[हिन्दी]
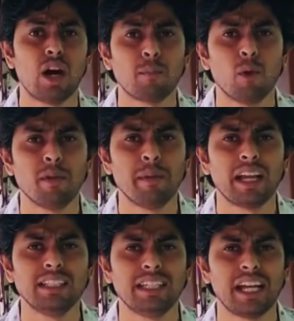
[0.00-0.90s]
तो आपको भी
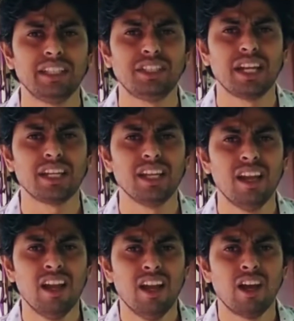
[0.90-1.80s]
मेघा दिखाई दी जाएंगी
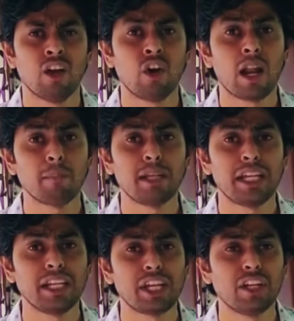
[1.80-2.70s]
और आप
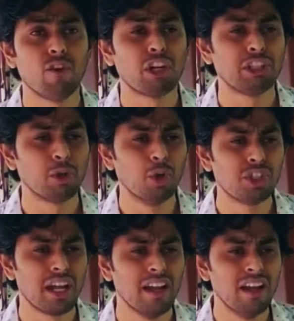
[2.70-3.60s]
देखेंगे कि वो कितने
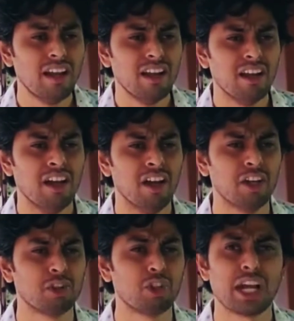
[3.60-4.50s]
खुश है
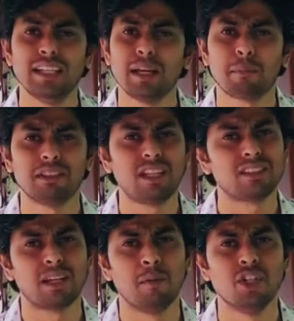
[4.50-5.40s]
तो शायद आपका
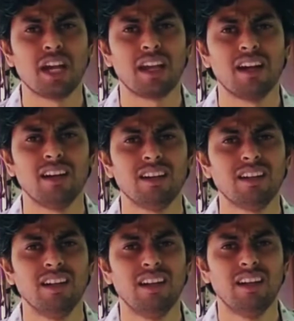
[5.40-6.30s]
दर्द कम हो जाएगा
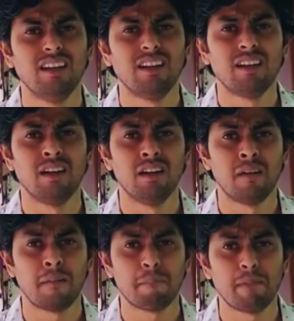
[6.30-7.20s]

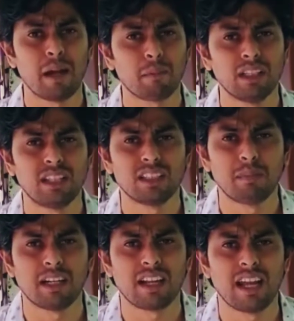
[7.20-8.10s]
मैं आपका
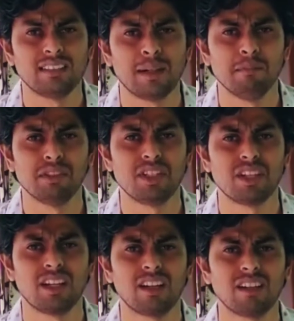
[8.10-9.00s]
दर्द पाटने आया था मिस्टर
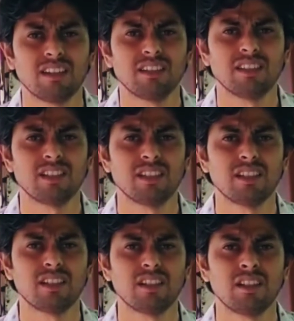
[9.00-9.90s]

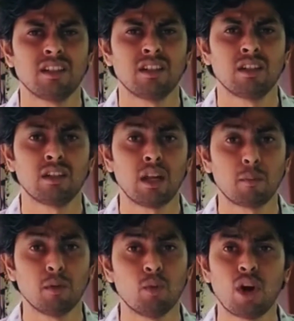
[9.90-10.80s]
शंकर
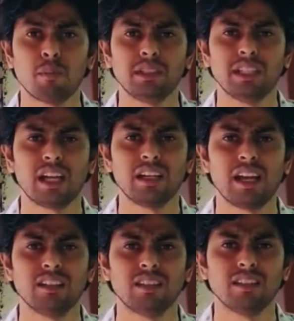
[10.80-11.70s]
आपको मोहब्बत
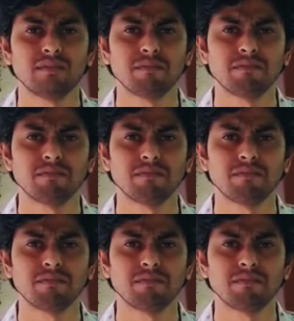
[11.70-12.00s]
दिखाने आया था